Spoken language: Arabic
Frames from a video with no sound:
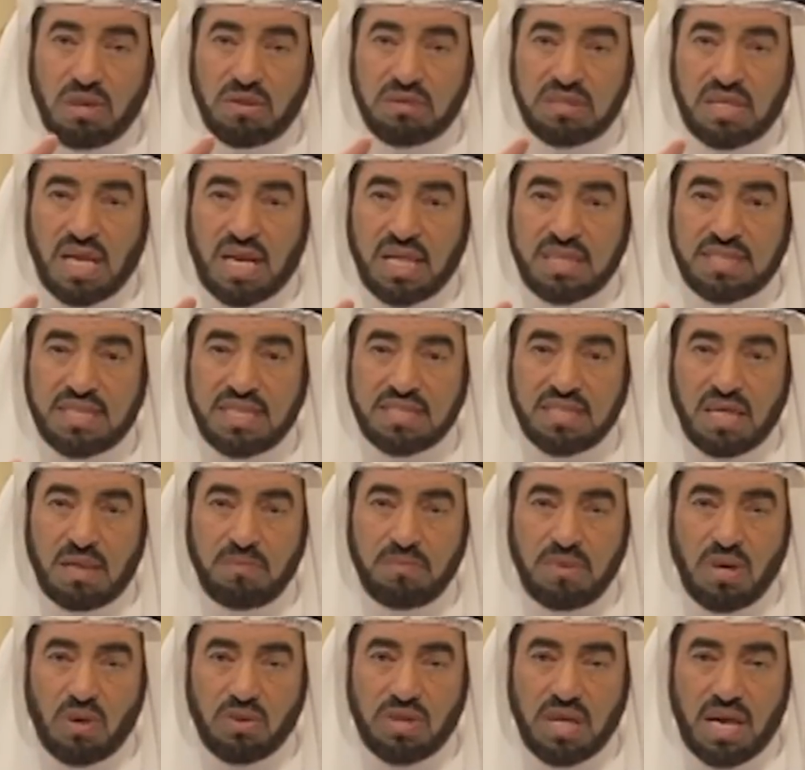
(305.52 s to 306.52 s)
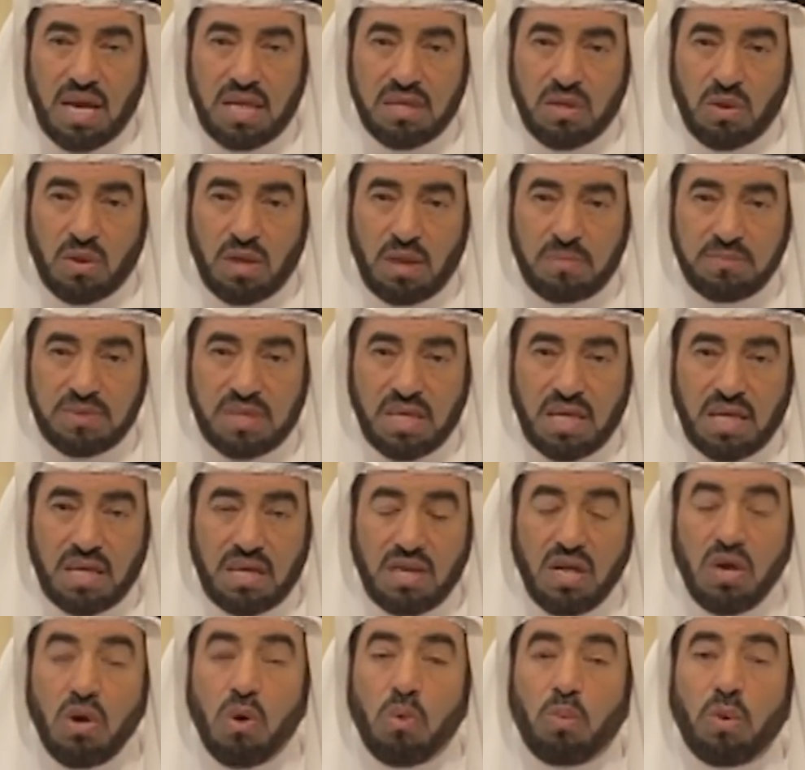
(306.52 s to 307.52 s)
سنة
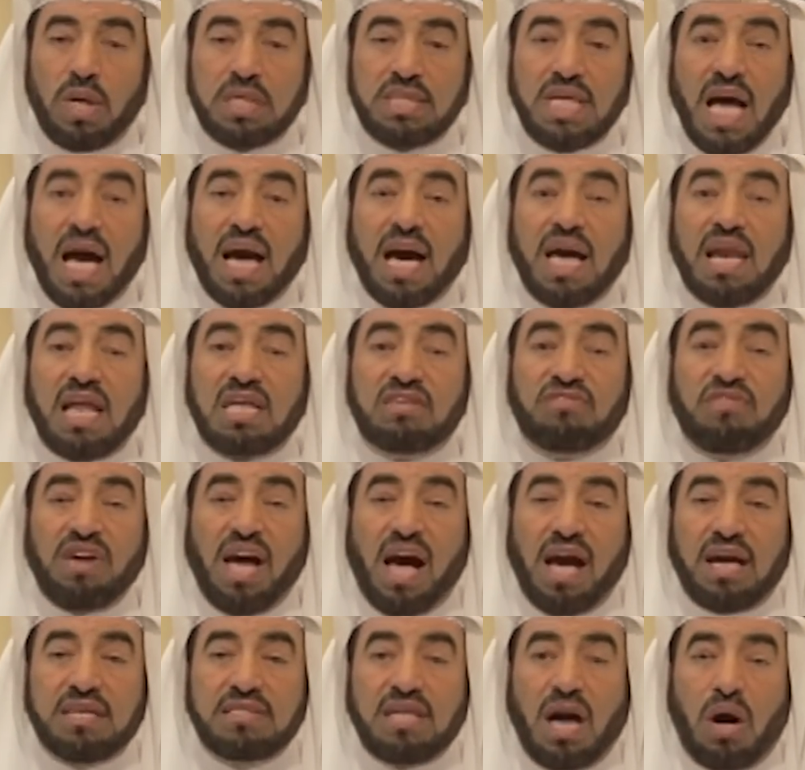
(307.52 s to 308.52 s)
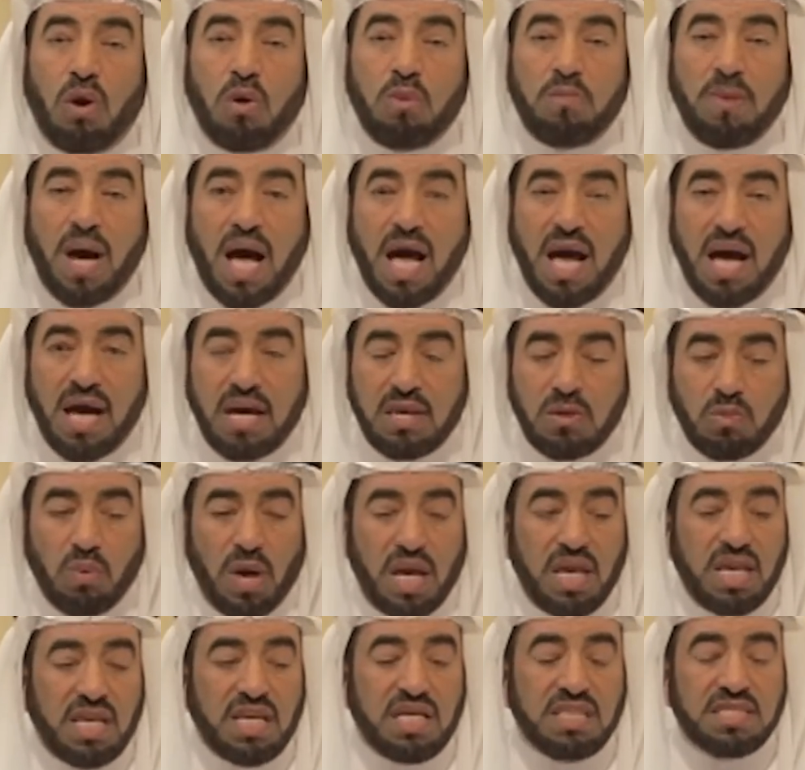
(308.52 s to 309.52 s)
953 ودخلت في عهد عمان
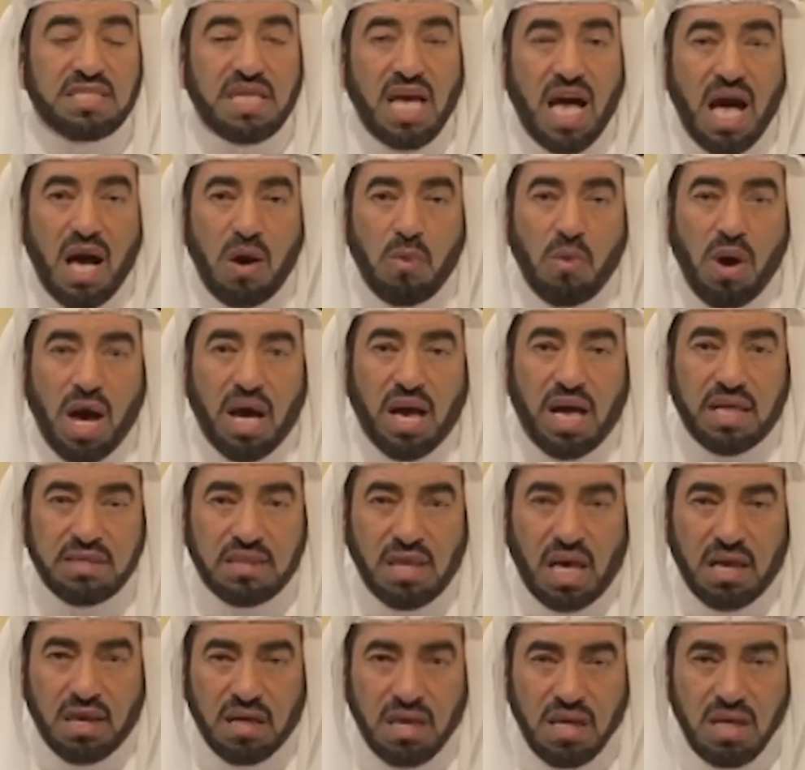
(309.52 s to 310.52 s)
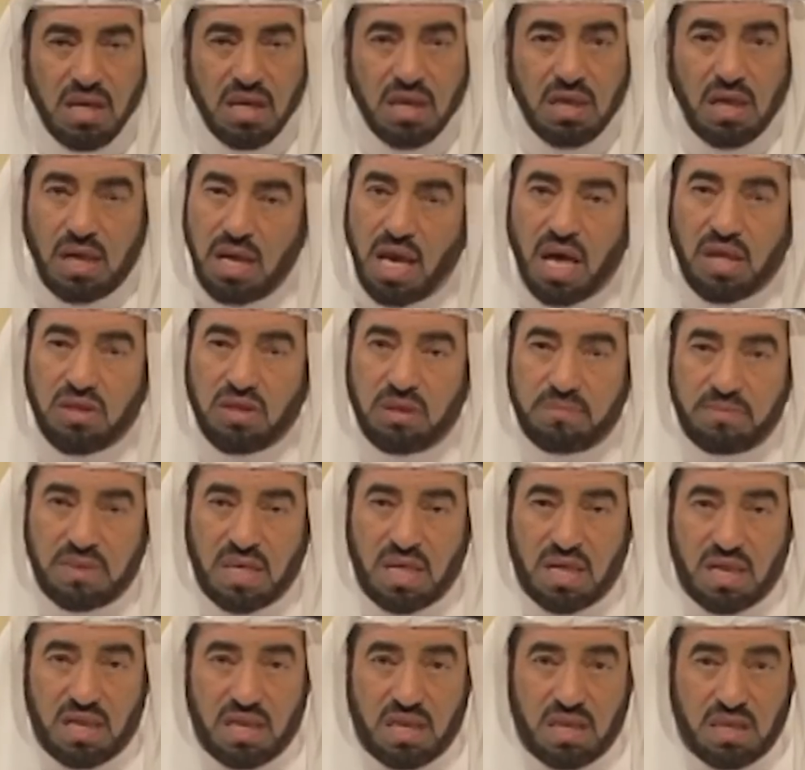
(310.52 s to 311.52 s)
والإحساء وقطر كلها
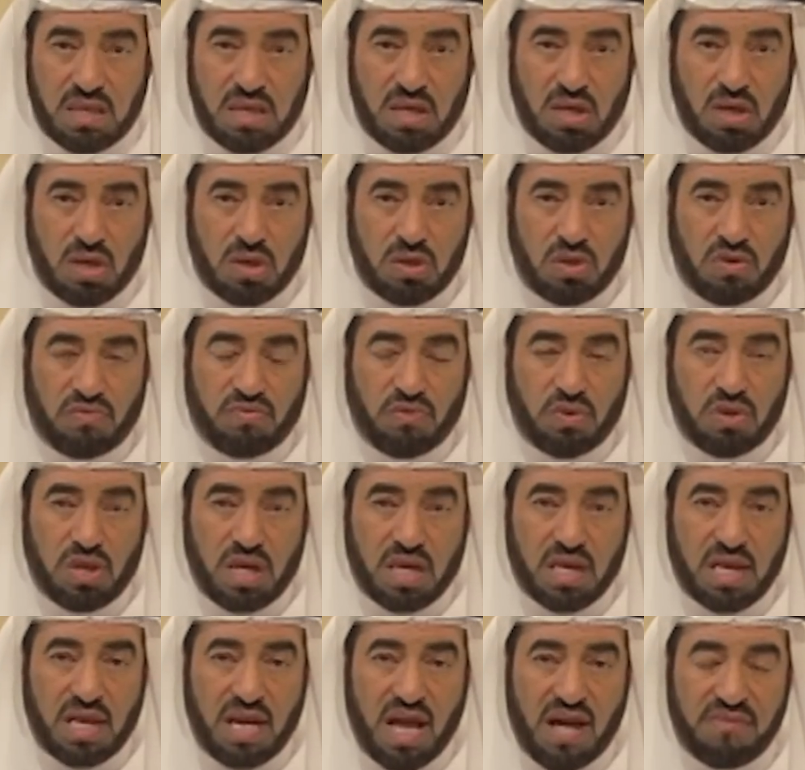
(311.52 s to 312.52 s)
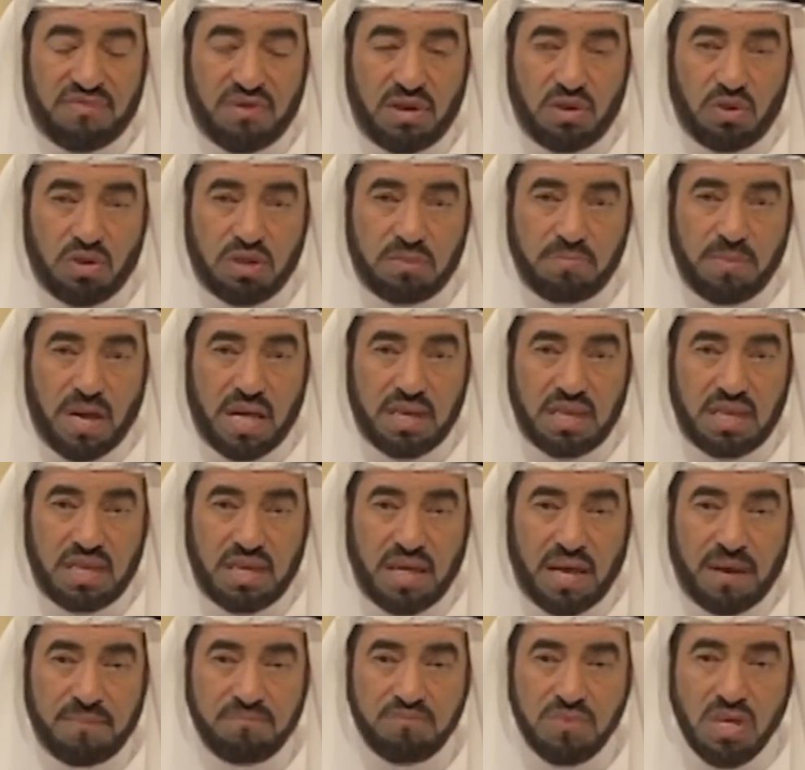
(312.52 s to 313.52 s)
ضمن نفوذ الخلافة
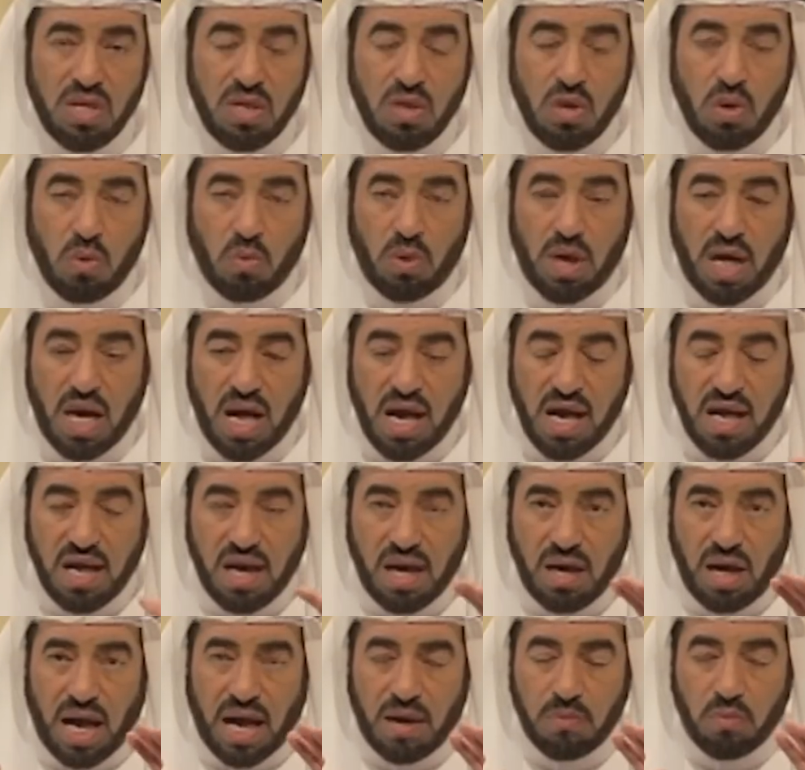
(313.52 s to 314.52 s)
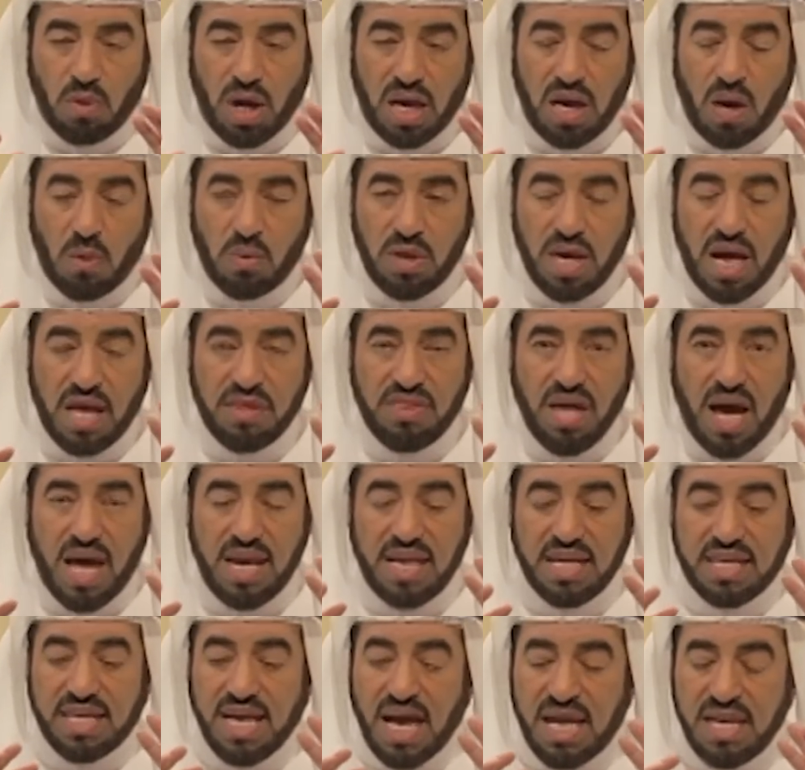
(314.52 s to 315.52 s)
العثمانية ولولا
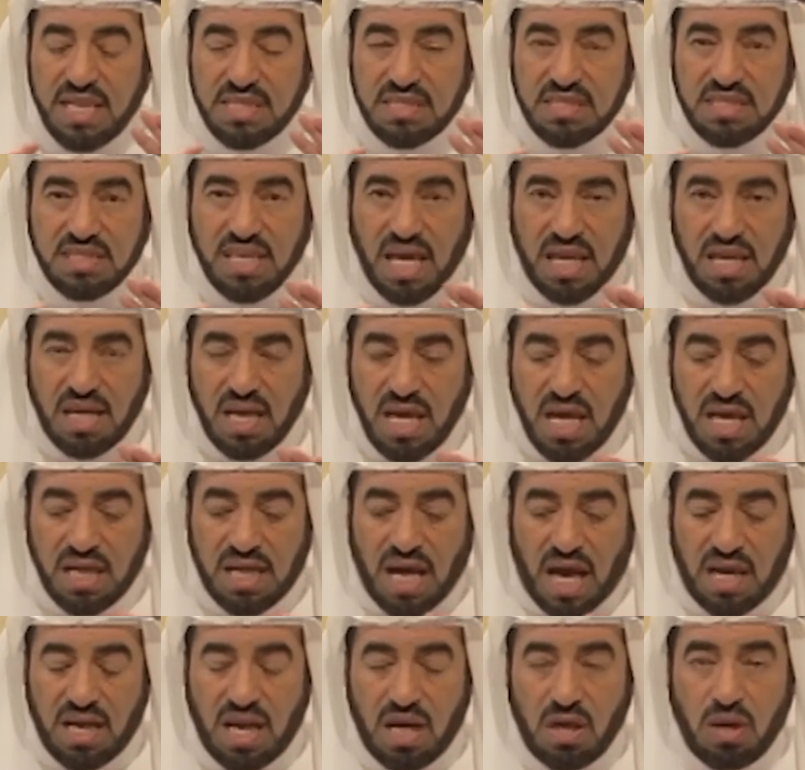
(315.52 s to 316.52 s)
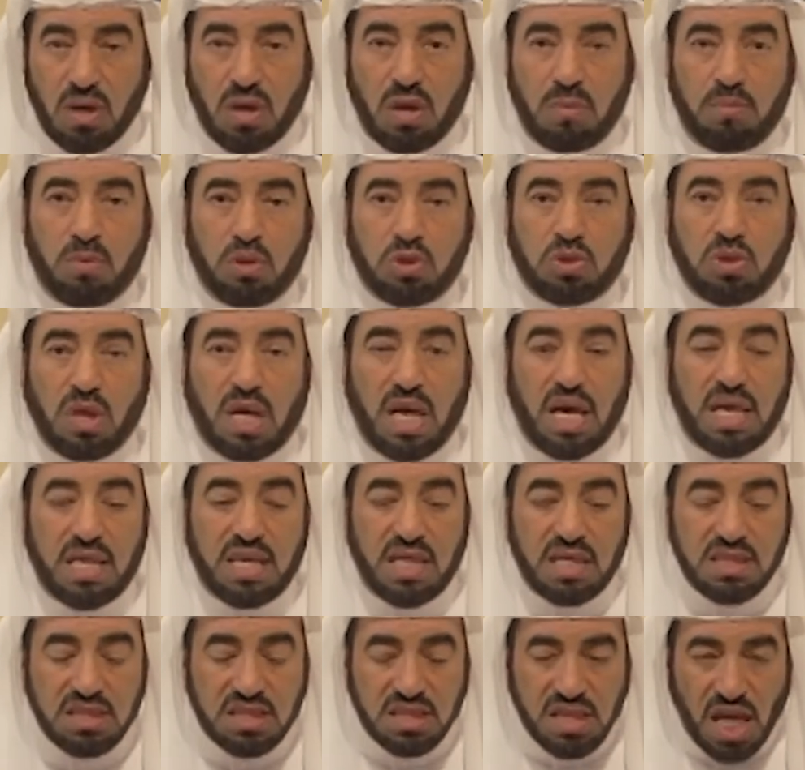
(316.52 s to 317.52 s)
ذلك كانت كان
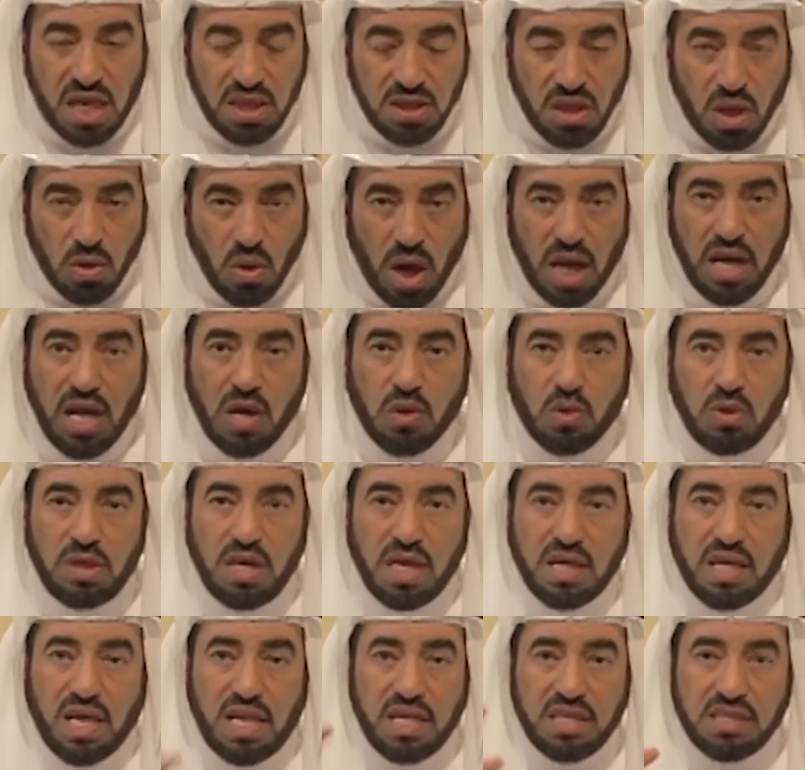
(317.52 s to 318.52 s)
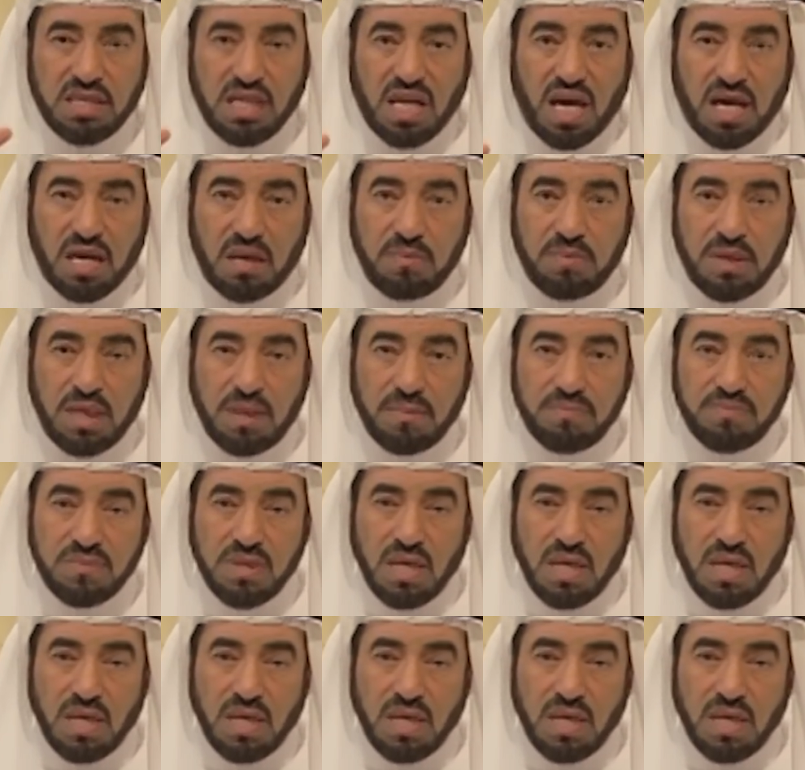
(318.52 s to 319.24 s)
البرتغاليين سيطروا على كل الخليج العربي